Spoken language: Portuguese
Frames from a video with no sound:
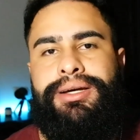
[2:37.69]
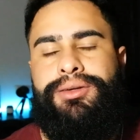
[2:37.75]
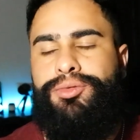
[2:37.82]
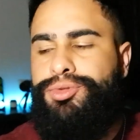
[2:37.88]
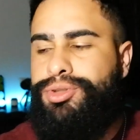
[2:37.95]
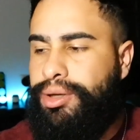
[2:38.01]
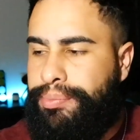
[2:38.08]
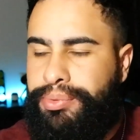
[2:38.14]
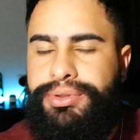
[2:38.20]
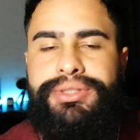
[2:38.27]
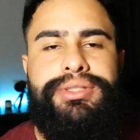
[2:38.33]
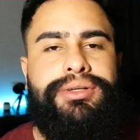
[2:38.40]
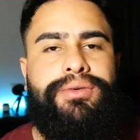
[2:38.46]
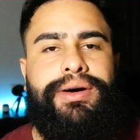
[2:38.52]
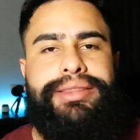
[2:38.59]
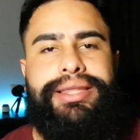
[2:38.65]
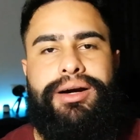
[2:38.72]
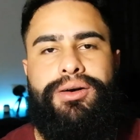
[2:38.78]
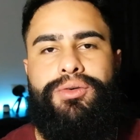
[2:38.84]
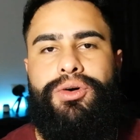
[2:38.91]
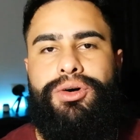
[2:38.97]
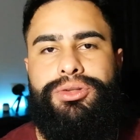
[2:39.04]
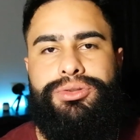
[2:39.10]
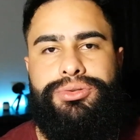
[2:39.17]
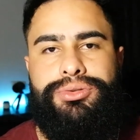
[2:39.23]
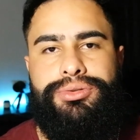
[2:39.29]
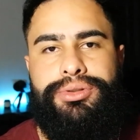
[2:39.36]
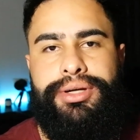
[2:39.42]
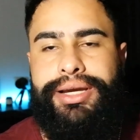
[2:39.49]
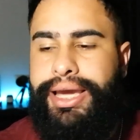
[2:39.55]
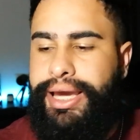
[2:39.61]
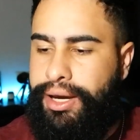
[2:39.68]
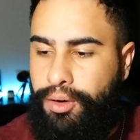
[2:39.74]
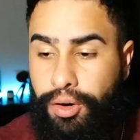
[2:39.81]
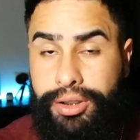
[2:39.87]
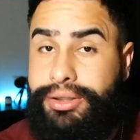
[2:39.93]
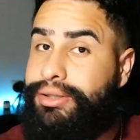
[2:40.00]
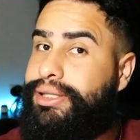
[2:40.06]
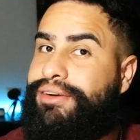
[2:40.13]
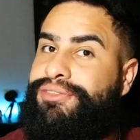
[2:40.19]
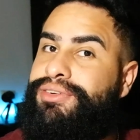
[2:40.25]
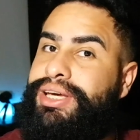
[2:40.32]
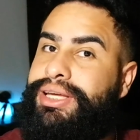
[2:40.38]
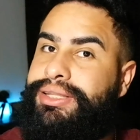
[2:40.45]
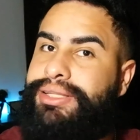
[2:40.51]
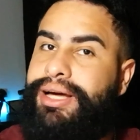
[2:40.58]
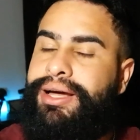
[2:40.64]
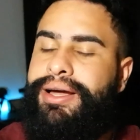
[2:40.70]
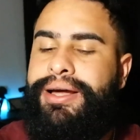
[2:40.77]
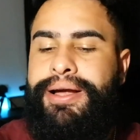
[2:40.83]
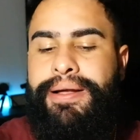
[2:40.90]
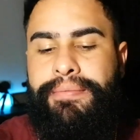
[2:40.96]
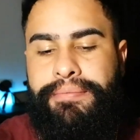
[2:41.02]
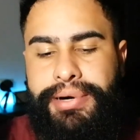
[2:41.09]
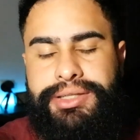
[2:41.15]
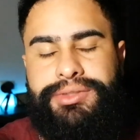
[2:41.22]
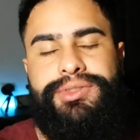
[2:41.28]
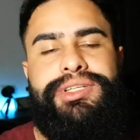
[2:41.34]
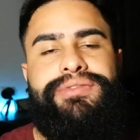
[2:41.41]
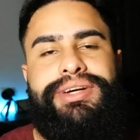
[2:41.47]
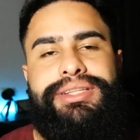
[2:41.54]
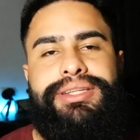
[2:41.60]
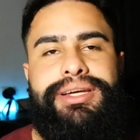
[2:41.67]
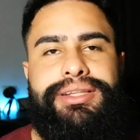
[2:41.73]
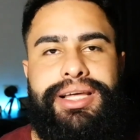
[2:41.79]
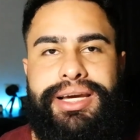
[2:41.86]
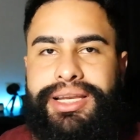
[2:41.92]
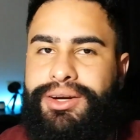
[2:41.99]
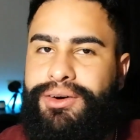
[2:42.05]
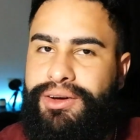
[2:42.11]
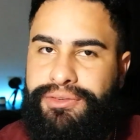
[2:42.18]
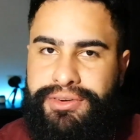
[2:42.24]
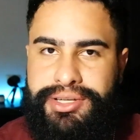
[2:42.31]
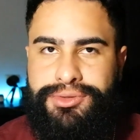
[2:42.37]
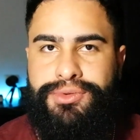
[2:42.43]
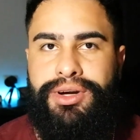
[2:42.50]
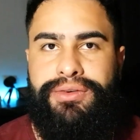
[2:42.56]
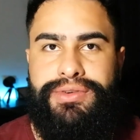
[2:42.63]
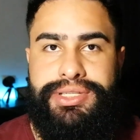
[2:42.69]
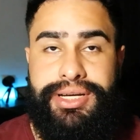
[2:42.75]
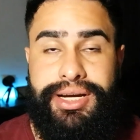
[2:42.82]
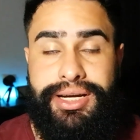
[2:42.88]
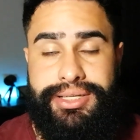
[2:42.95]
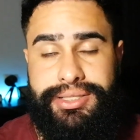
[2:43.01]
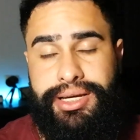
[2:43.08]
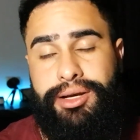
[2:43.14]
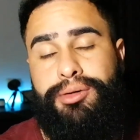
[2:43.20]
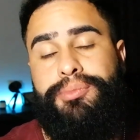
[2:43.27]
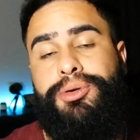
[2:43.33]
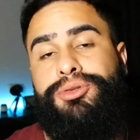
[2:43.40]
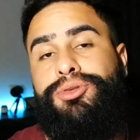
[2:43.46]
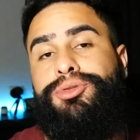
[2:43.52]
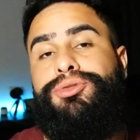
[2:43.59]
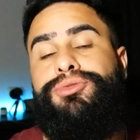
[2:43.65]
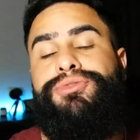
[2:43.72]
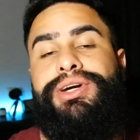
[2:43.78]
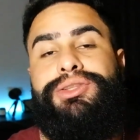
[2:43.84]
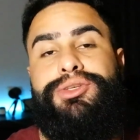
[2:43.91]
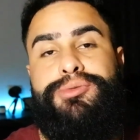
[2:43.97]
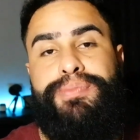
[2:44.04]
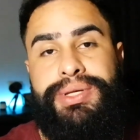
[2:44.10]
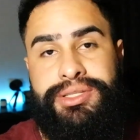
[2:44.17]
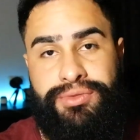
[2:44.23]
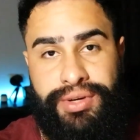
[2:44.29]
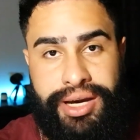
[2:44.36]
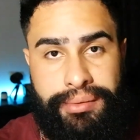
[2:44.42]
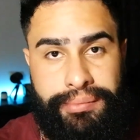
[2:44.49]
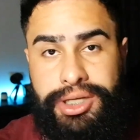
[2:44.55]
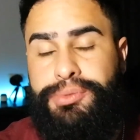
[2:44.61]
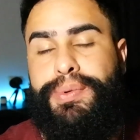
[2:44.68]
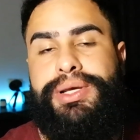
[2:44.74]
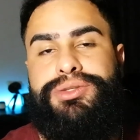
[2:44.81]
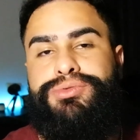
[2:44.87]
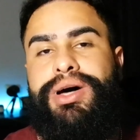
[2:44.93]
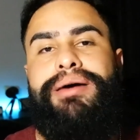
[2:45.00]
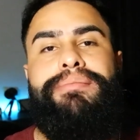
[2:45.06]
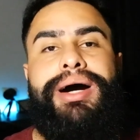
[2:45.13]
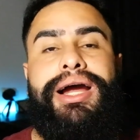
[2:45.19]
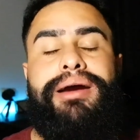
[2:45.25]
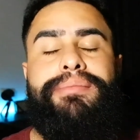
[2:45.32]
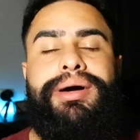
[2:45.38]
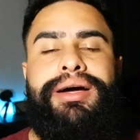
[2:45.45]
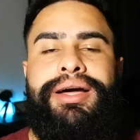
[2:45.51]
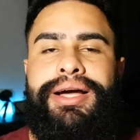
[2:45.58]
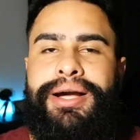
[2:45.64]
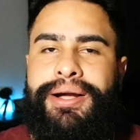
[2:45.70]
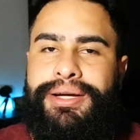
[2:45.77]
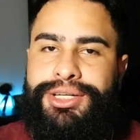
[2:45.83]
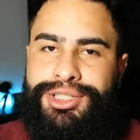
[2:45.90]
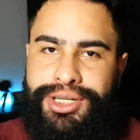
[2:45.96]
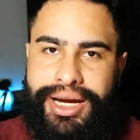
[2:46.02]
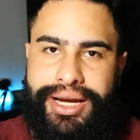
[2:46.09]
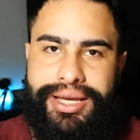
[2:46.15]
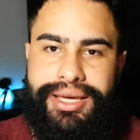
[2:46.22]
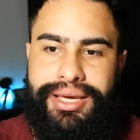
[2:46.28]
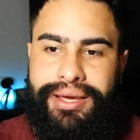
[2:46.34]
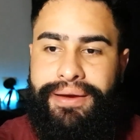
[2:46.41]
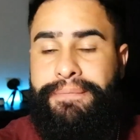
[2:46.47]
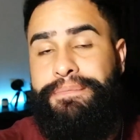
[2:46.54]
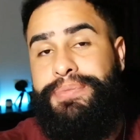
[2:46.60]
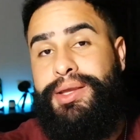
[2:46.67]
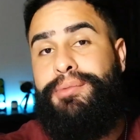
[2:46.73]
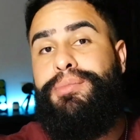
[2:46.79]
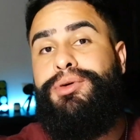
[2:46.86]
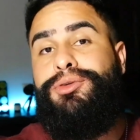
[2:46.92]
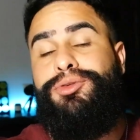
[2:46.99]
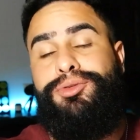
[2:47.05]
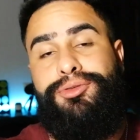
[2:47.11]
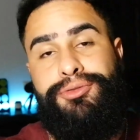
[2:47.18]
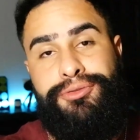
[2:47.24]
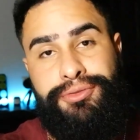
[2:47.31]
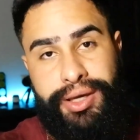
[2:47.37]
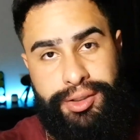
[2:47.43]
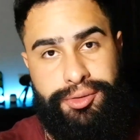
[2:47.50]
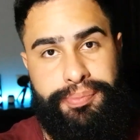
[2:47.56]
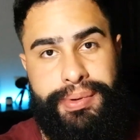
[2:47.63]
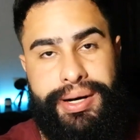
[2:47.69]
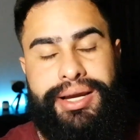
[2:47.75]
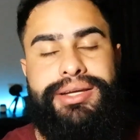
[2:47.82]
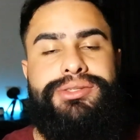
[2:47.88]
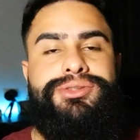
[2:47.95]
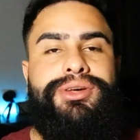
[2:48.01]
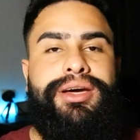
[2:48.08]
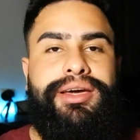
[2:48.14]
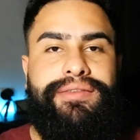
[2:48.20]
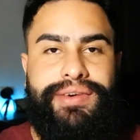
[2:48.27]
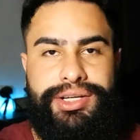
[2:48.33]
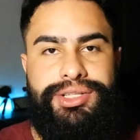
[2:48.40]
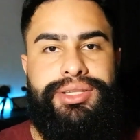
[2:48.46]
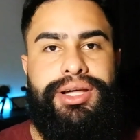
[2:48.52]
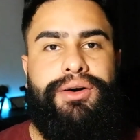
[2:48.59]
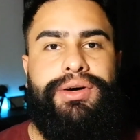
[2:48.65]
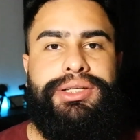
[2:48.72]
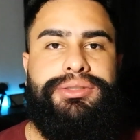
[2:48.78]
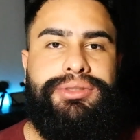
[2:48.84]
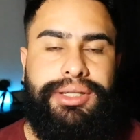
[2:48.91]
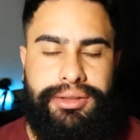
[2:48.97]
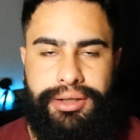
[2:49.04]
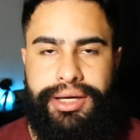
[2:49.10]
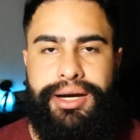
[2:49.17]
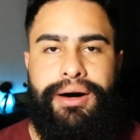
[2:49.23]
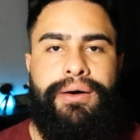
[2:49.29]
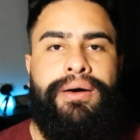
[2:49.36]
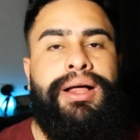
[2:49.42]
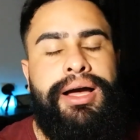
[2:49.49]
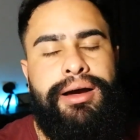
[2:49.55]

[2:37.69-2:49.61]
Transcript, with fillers: no shampoo de 50 conto, que é outra fita. Mas você vai entender que não é frescura você gastar em um produto feito especificamente para sua barba já que é um produto feito para isso, que vai te dar um resultado legal.